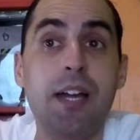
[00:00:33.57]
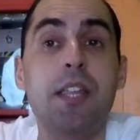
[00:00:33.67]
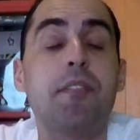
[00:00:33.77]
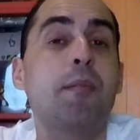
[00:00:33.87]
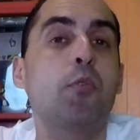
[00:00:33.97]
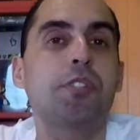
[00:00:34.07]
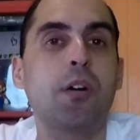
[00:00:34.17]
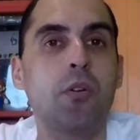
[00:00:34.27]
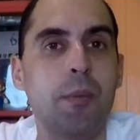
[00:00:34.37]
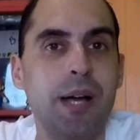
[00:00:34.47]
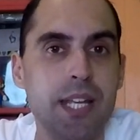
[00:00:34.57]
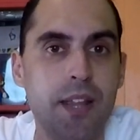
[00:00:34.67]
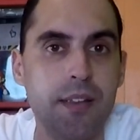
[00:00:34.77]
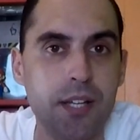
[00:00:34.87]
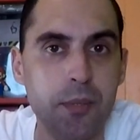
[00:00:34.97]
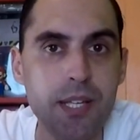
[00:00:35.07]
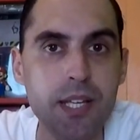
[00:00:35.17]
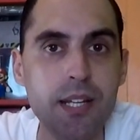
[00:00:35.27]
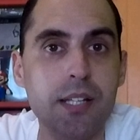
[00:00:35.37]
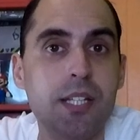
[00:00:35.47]
aquella famosa con la máquina de
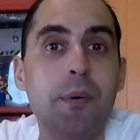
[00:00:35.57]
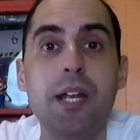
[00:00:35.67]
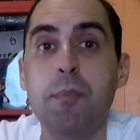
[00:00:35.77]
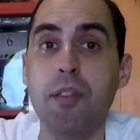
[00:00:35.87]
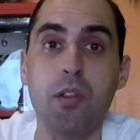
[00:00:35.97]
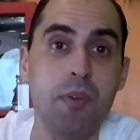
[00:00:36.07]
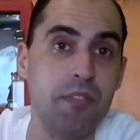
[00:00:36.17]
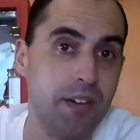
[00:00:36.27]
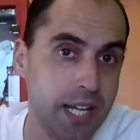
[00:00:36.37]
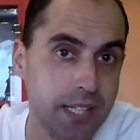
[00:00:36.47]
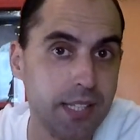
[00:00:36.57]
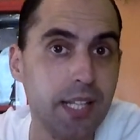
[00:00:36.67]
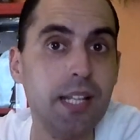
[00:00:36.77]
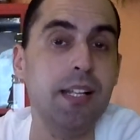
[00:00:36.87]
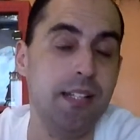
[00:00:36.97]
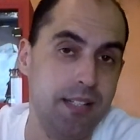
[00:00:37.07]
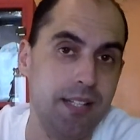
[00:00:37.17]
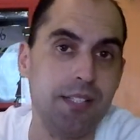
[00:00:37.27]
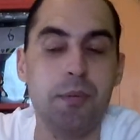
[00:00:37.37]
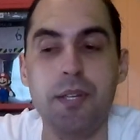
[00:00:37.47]
escribir, que estaba en Amazon más barata,
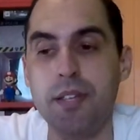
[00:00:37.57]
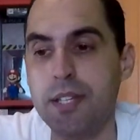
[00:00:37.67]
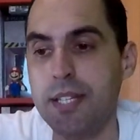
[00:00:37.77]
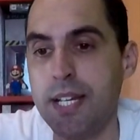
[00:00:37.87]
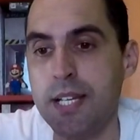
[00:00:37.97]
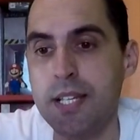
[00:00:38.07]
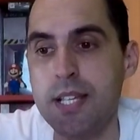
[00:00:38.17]
ya sabéis, etcétera.